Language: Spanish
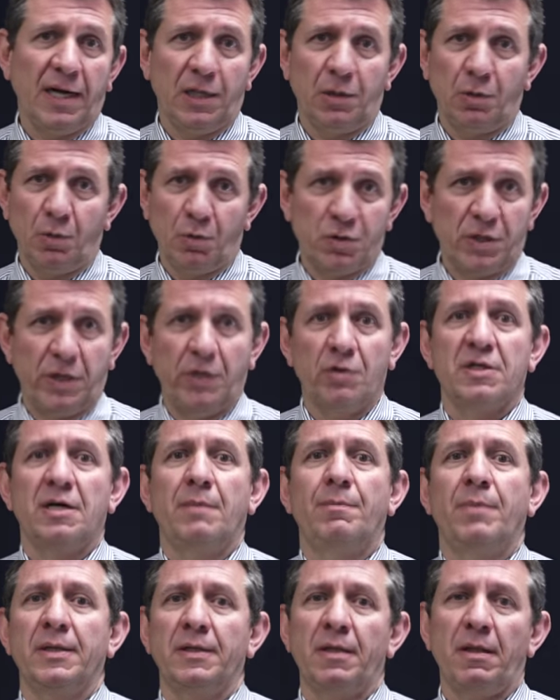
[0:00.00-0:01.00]
que todos ellos
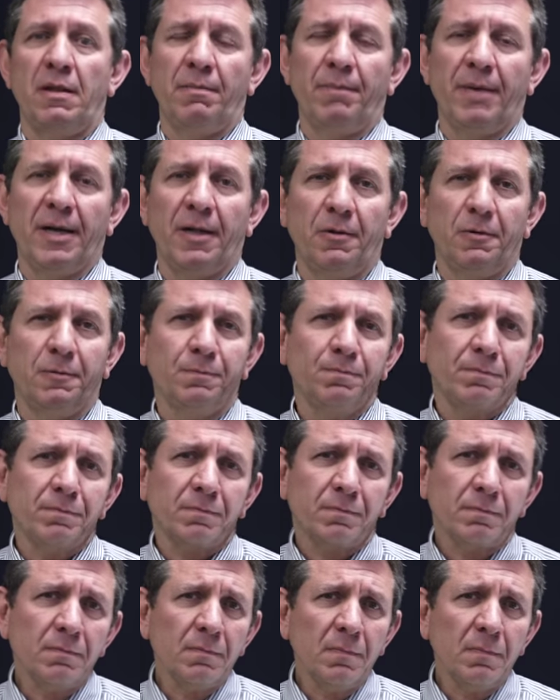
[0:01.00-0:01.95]
han participado